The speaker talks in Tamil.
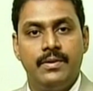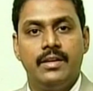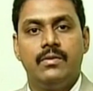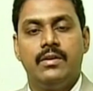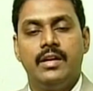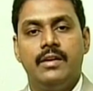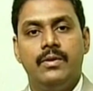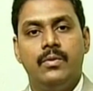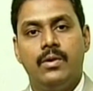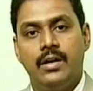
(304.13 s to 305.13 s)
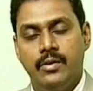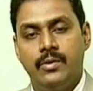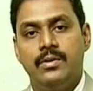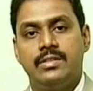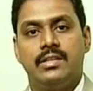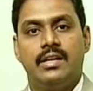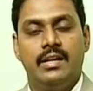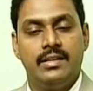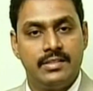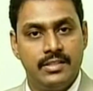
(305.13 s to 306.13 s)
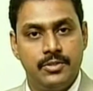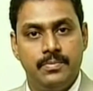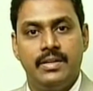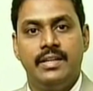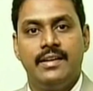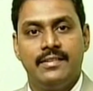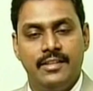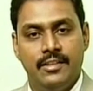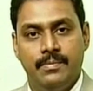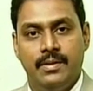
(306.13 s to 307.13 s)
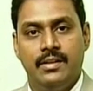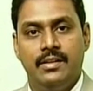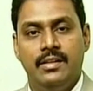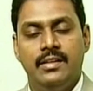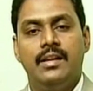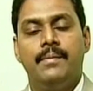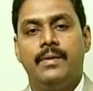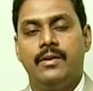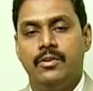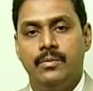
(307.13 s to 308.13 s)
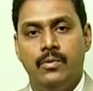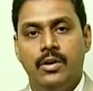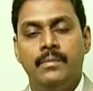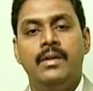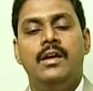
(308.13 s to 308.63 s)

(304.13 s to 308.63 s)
ஃப்ரீக்வெண்ட்டாக எவ்ரி ஒன் ஹவர் ஒன்ஸ் நல்லா ஸ்ட்ரெச் பண்ணி எக்ஸசைஸ் பண்ணுறது இதெல்லாம் பண்ணுவதன் மூலம்